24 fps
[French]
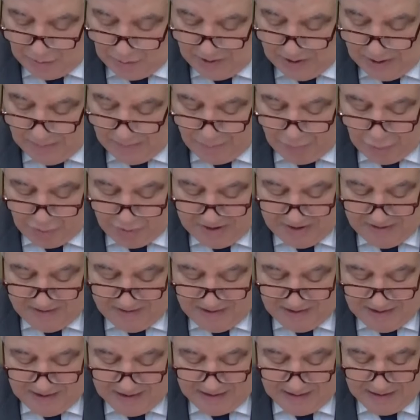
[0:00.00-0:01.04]
que les
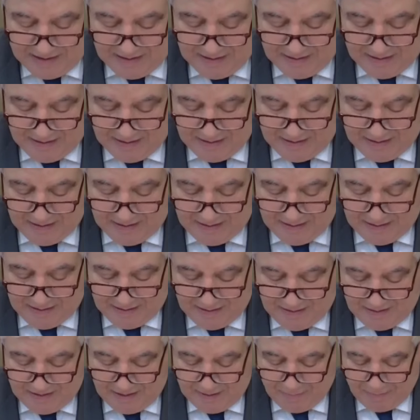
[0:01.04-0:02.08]
politiques
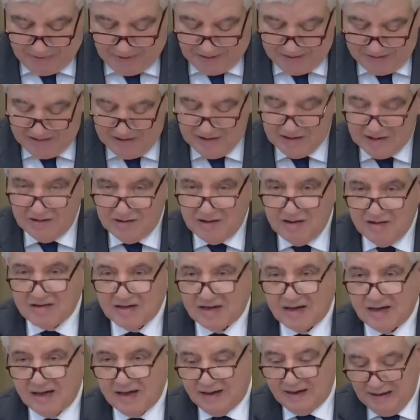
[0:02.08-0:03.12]
et pratiques
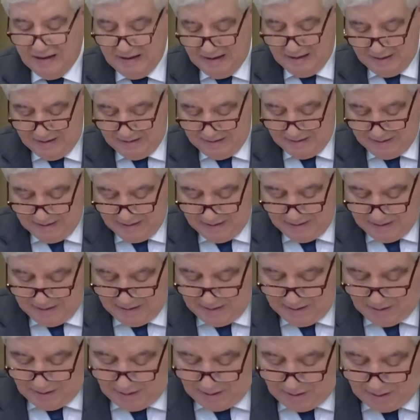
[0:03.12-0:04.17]
d'Israël
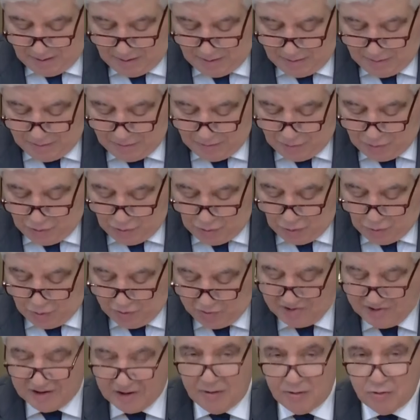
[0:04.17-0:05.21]
ont sur
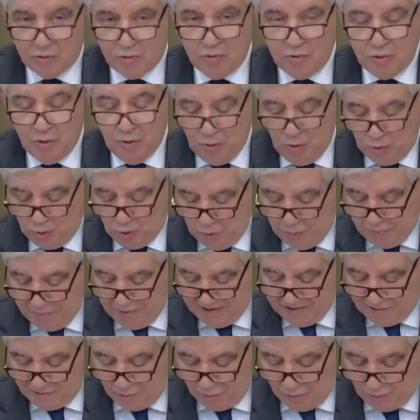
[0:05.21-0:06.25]
le statut de
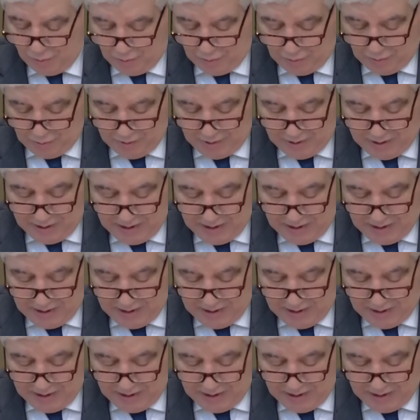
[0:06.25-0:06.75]
l'occupation